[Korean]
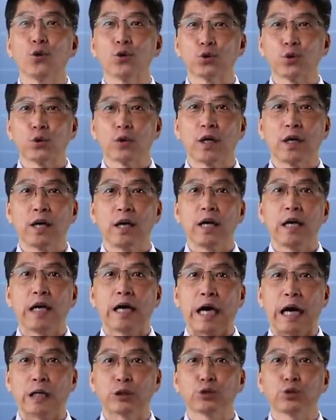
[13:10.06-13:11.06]
요소가
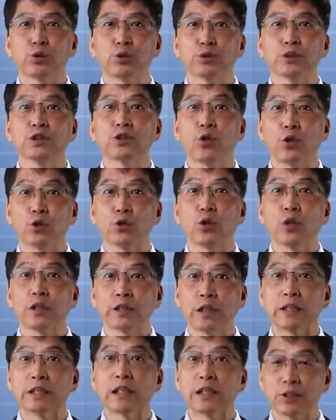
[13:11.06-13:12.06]
갖추어진 언어가
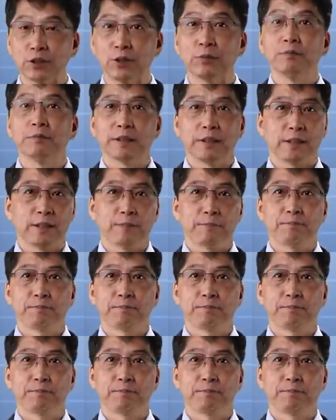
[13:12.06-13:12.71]
된다는 겁니다.